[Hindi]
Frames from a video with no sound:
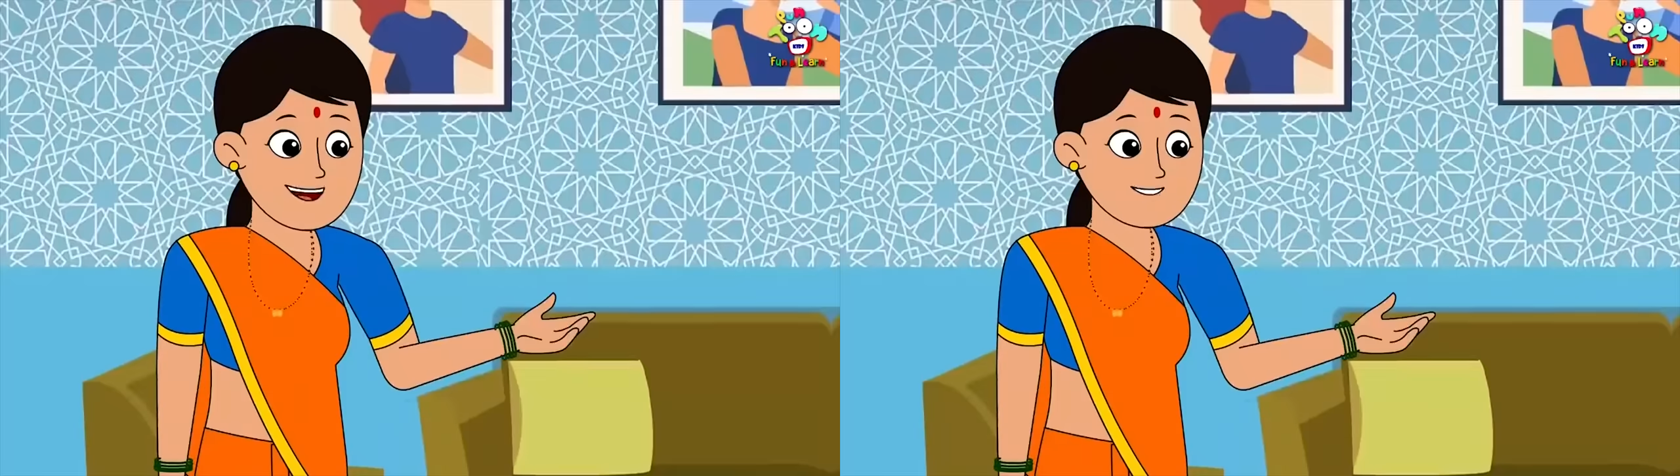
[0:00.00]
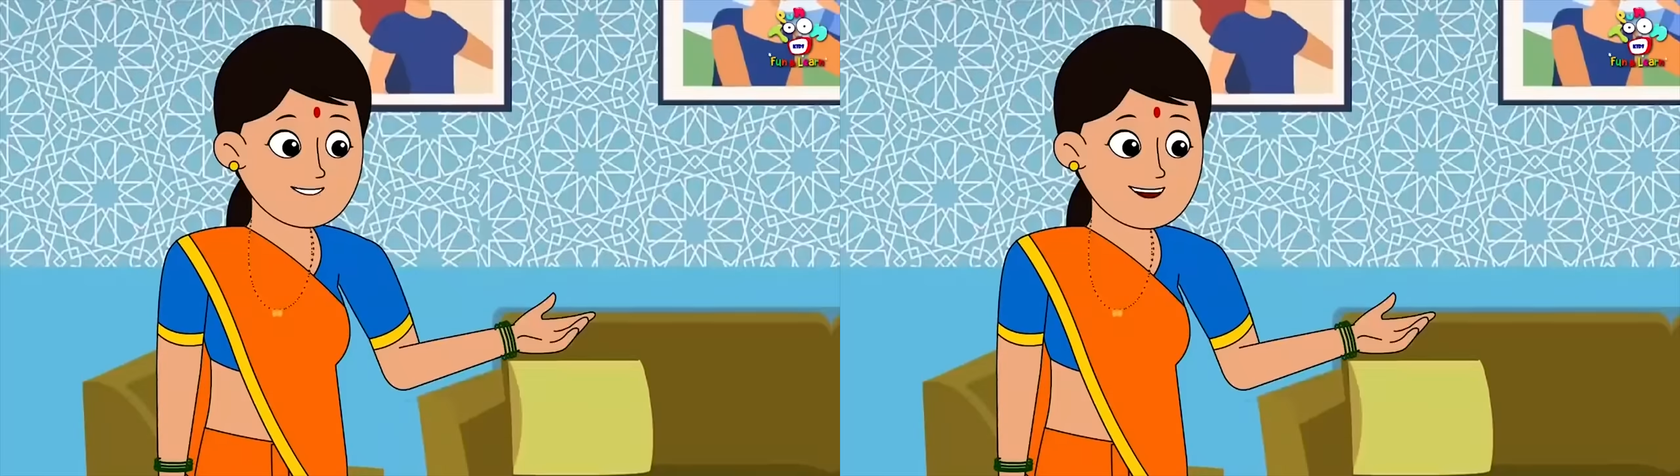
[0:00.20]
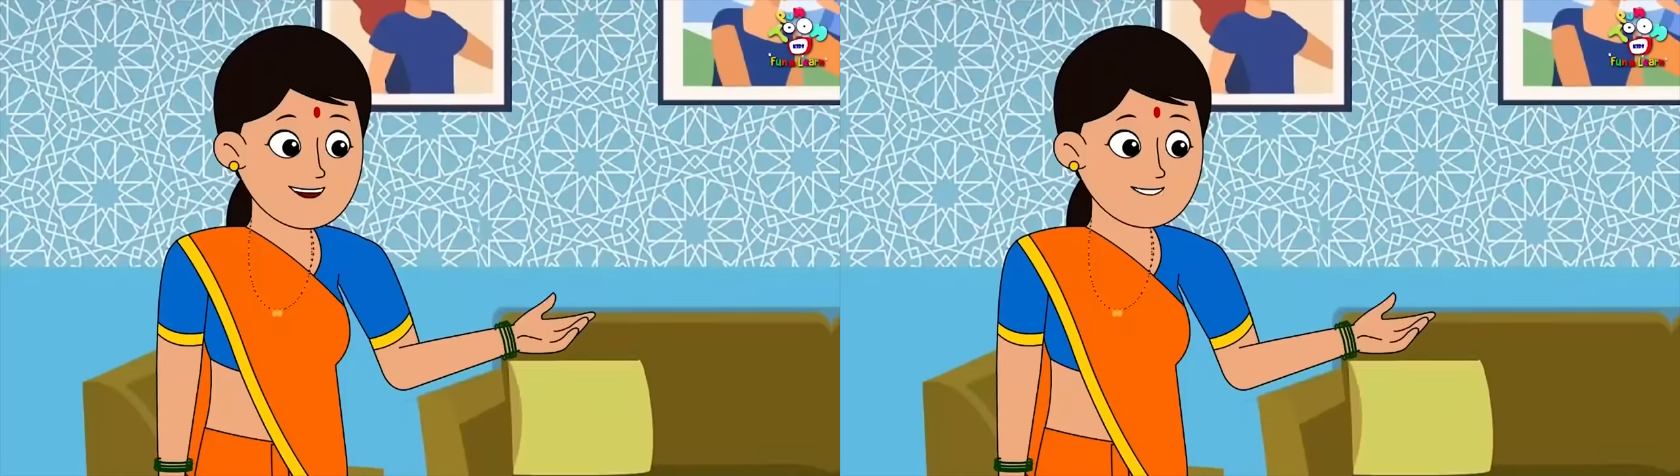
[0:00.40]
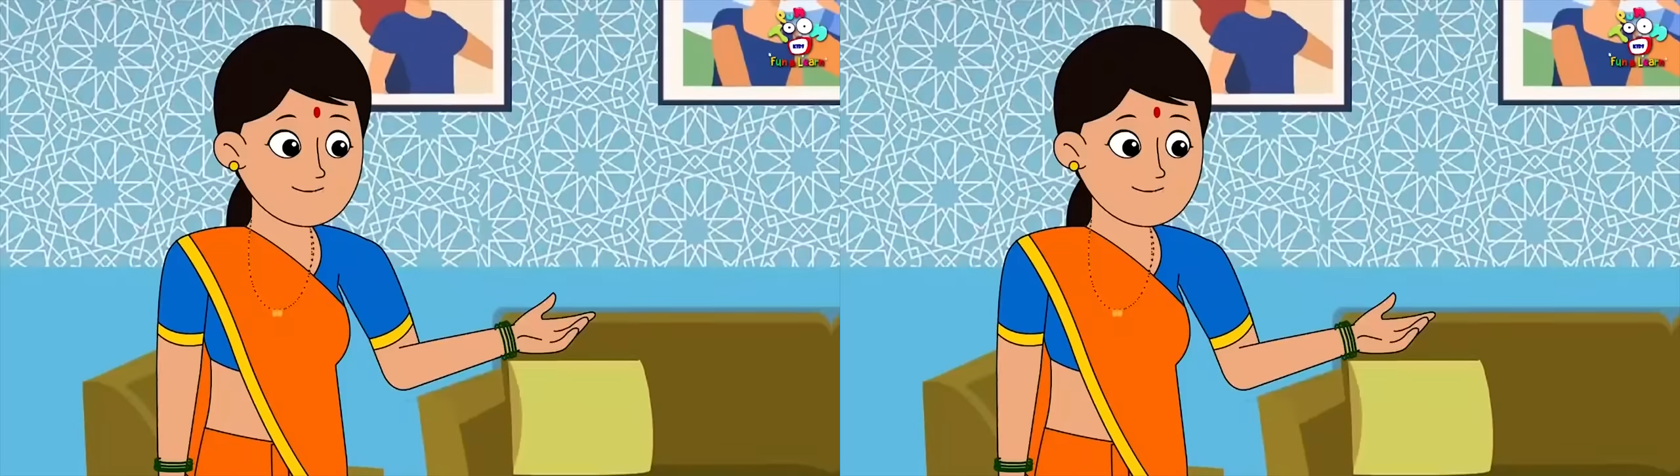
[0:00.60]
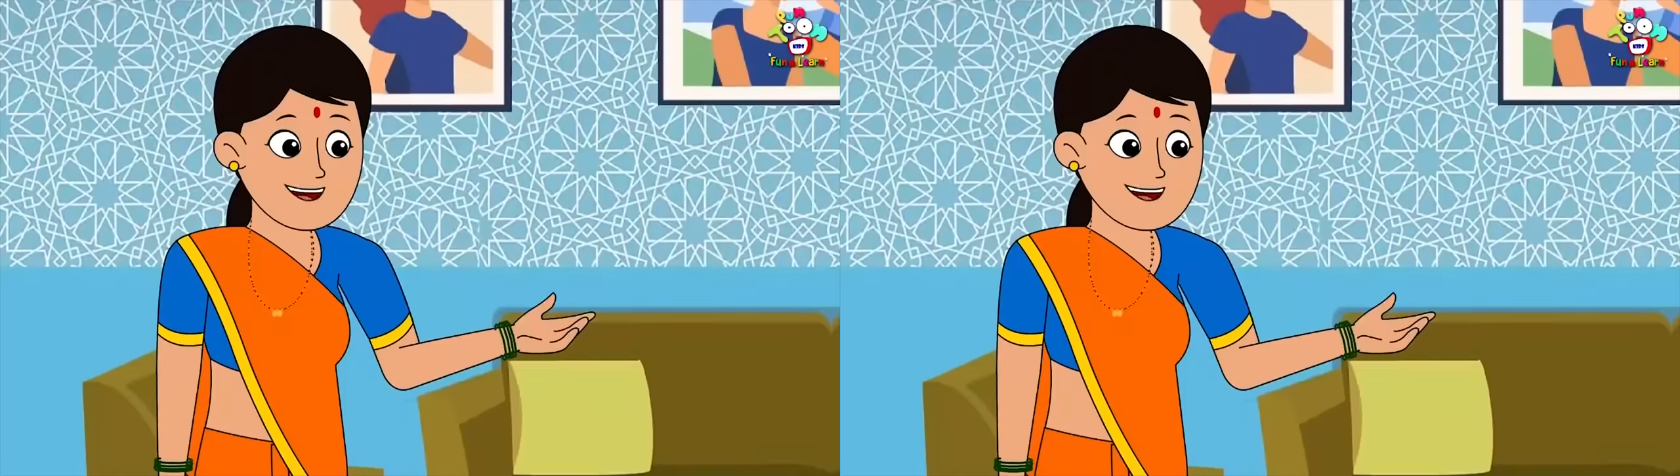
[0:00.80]
आराम से
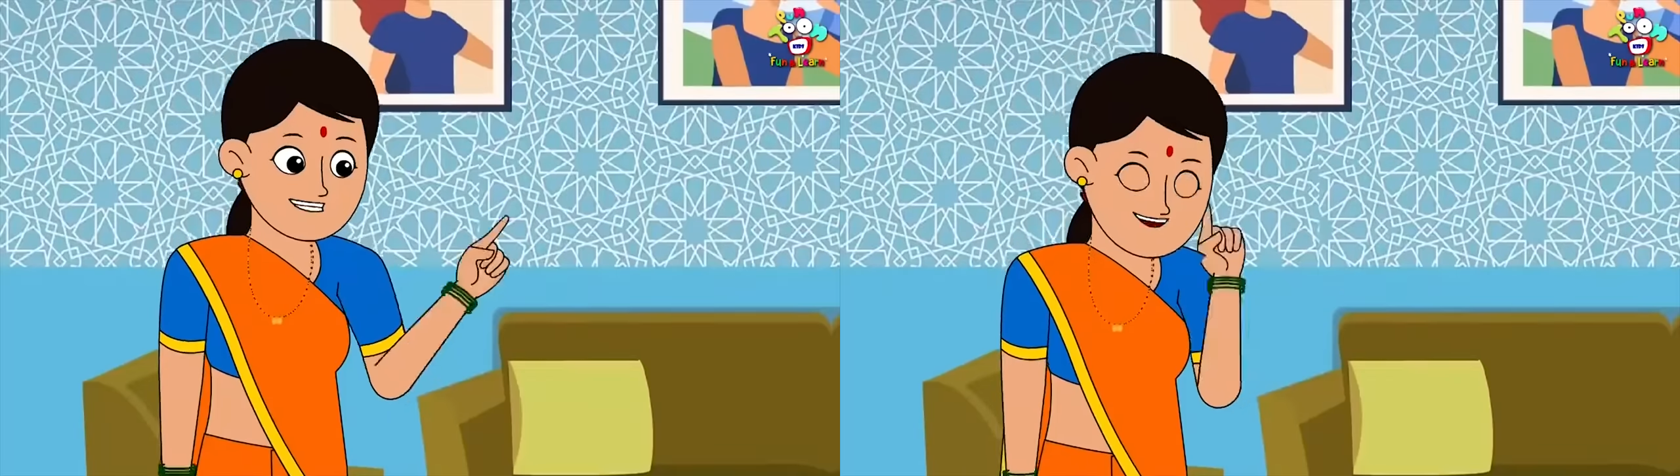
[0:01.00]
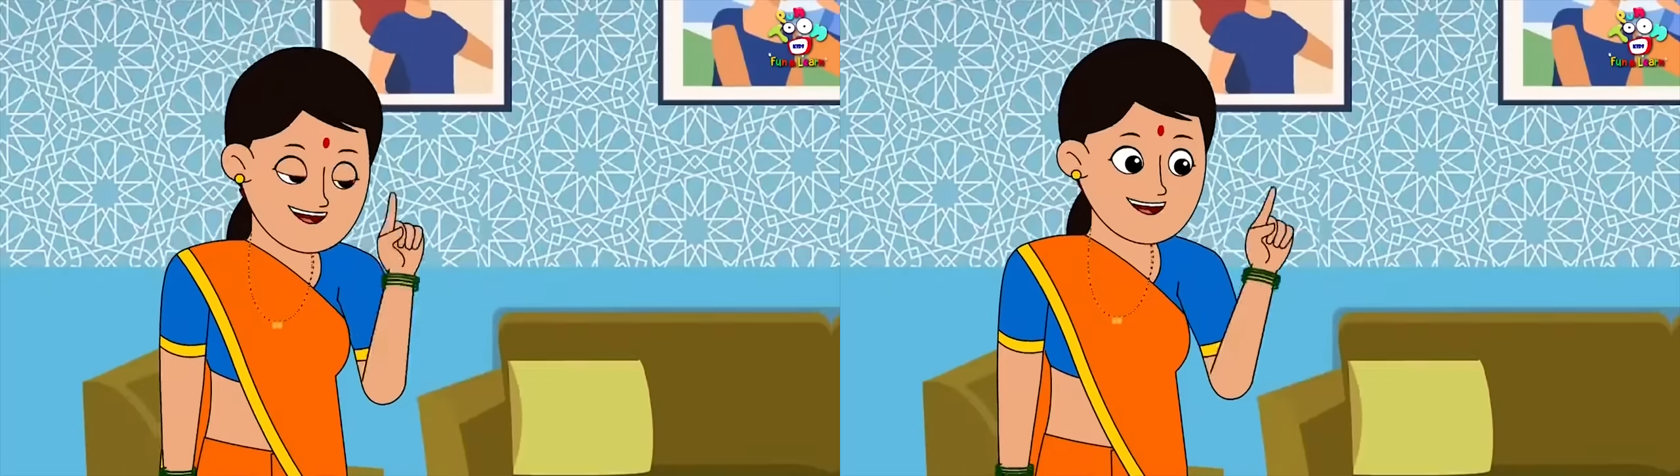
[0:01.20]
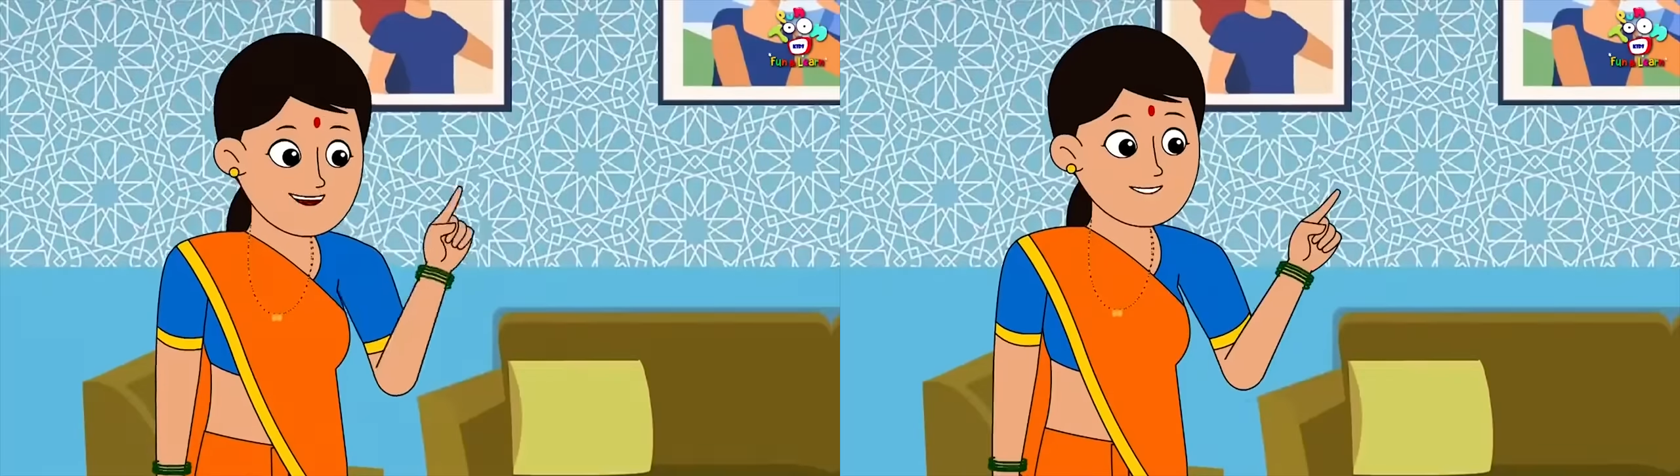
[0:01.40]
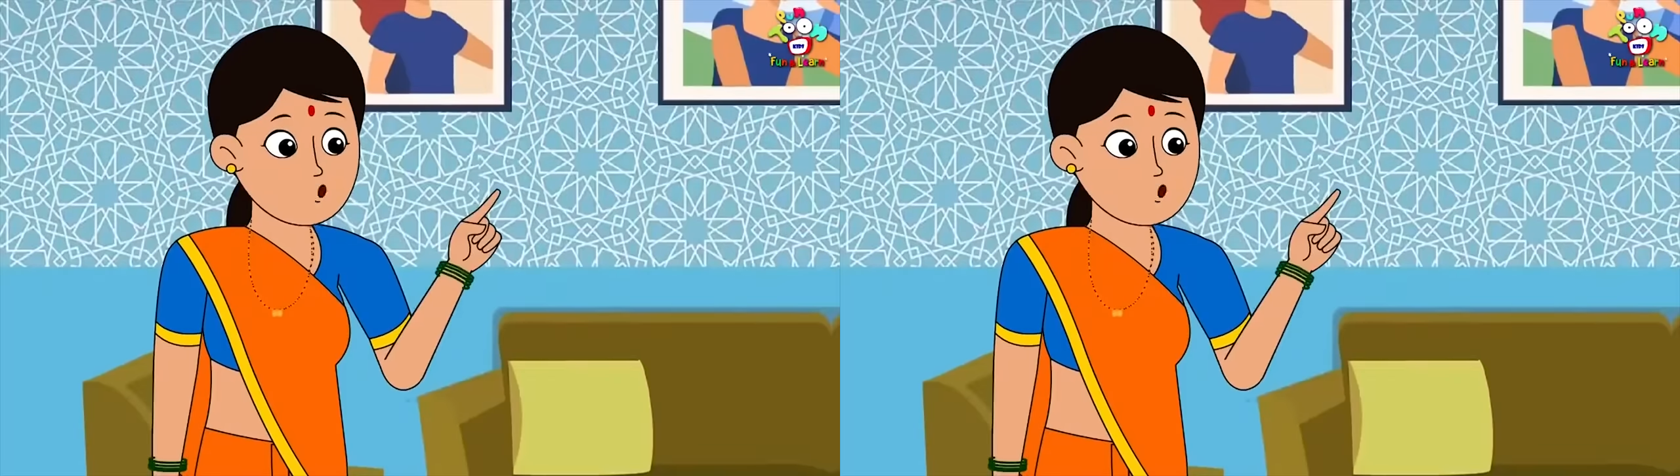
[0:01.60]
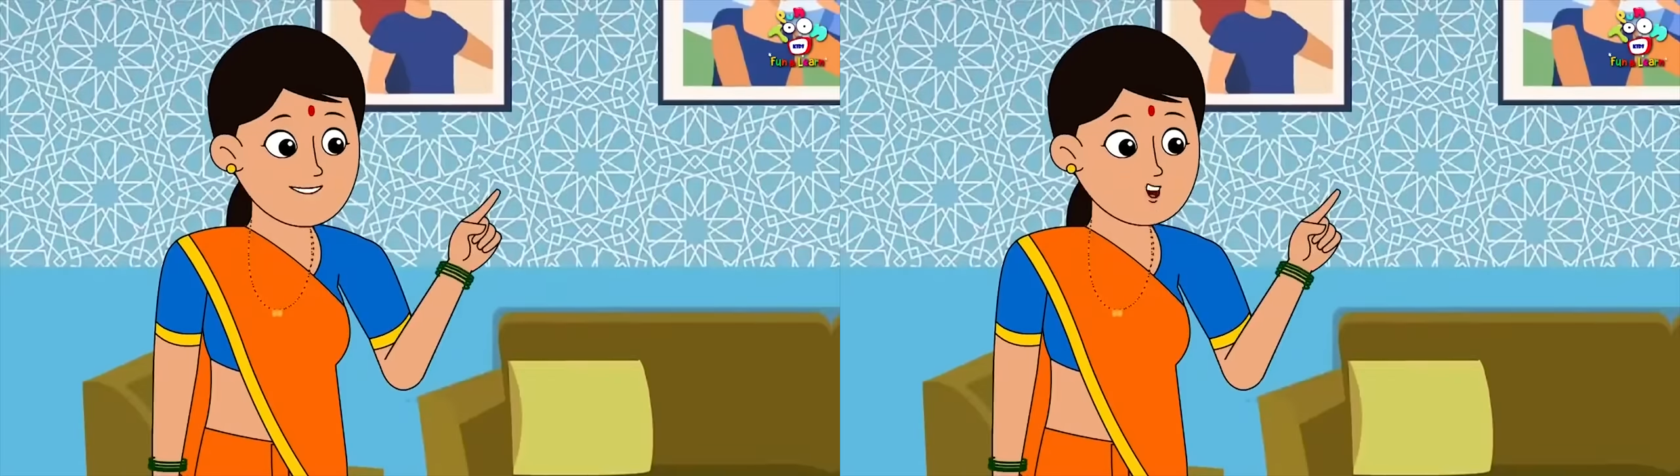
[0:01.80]
लगता है
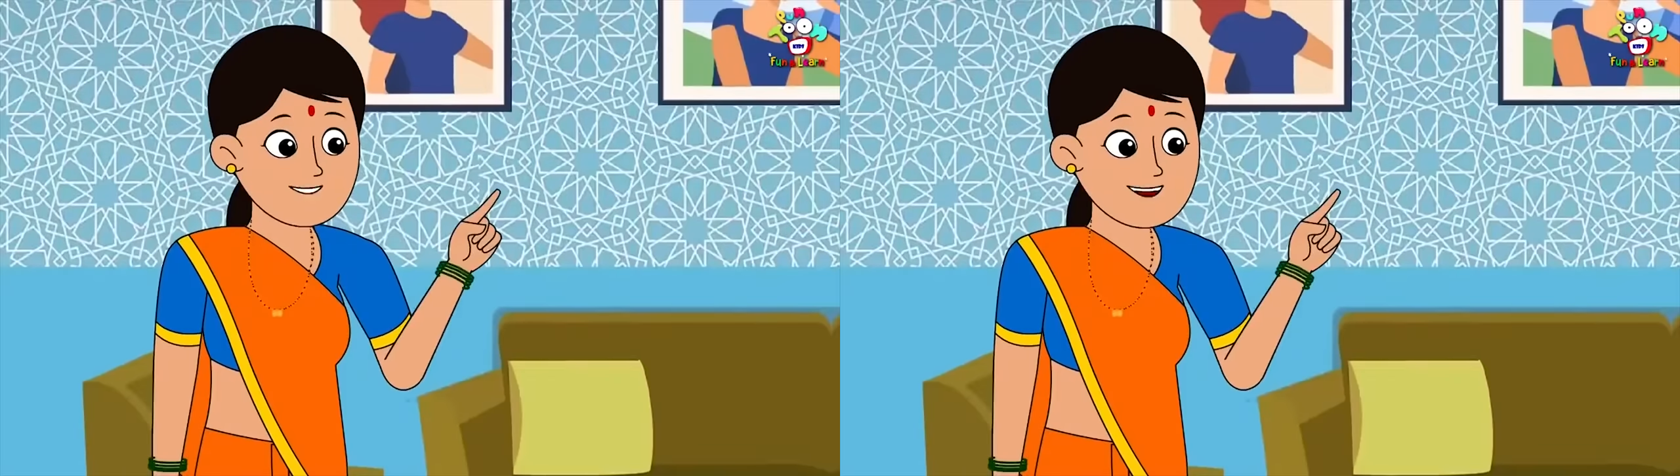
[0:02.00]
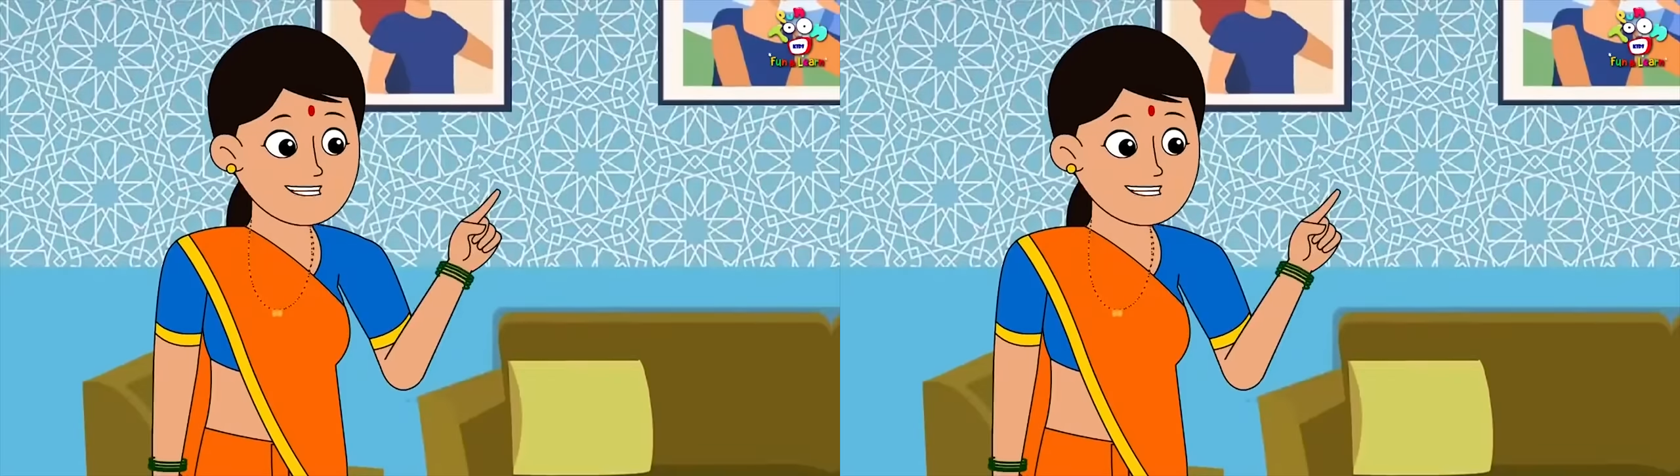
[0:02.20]
तुम लोगों ने